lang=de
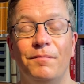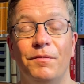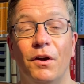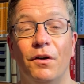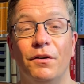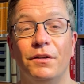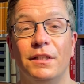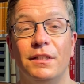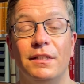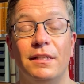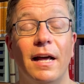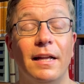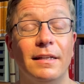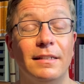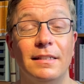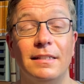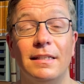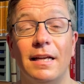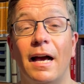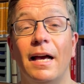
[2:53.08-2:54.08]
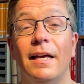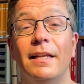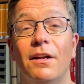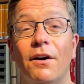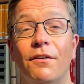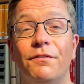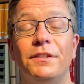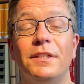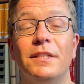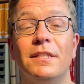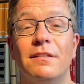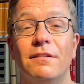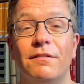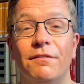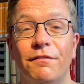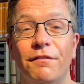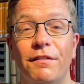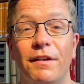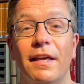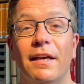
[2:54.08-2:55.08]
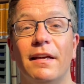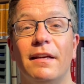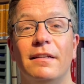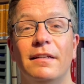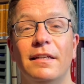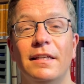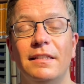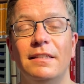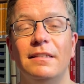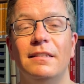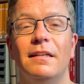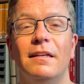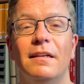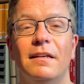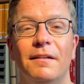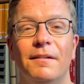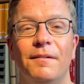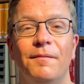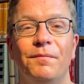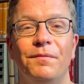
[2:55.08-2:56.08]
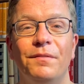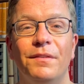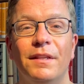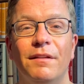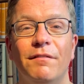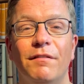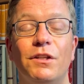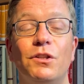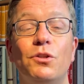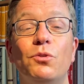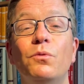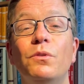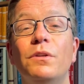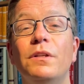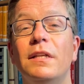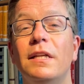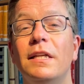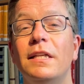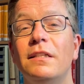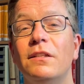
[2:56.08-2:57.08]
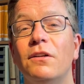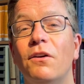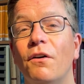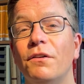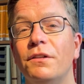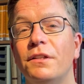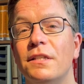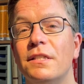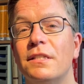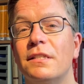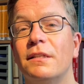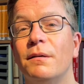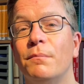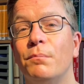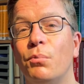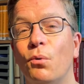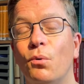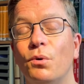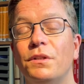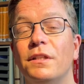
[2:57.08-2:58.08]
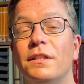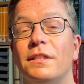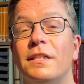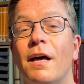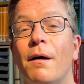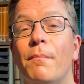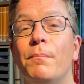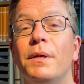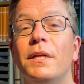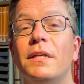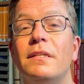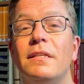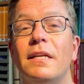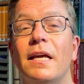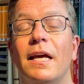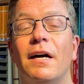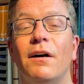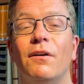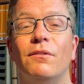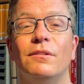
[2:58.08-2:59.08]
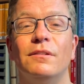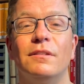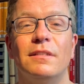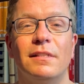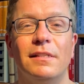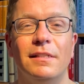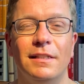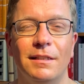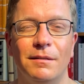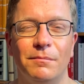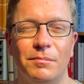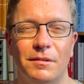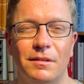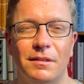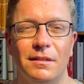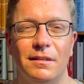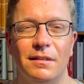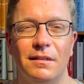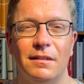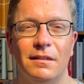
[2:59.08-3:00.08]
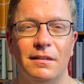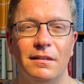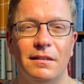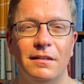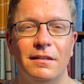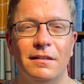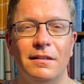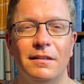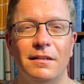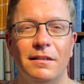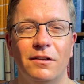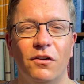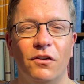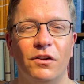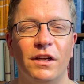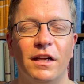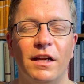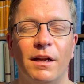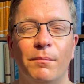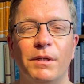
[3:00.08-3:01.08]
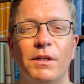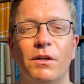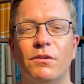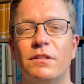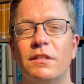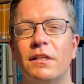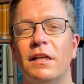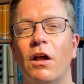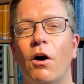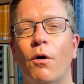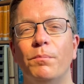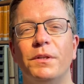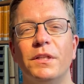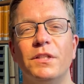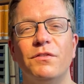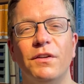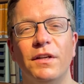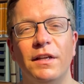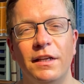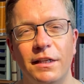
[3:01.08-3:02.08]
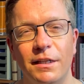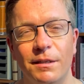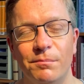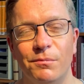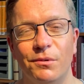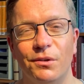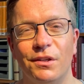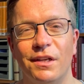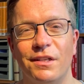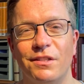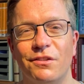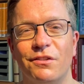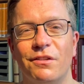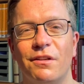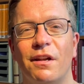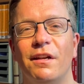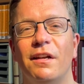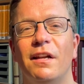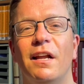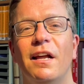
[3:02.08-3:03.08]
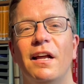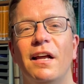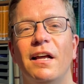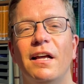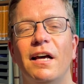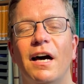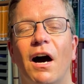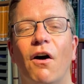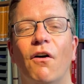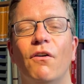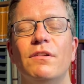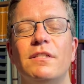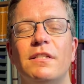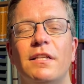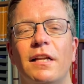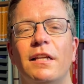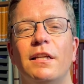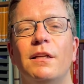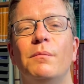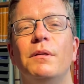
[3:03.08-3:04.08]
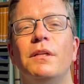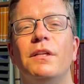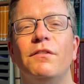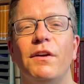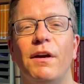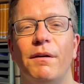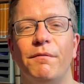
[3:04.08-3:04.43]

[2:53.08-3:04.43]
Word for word: Und ich lade dich ein auf diesen Weg. Nicht, wir tun nicht Gottes Gebote, damit er uns liebt. Oder damit er uns glaubt, dass wir ihn lieben oder so, sondern aus der Liebe, die wir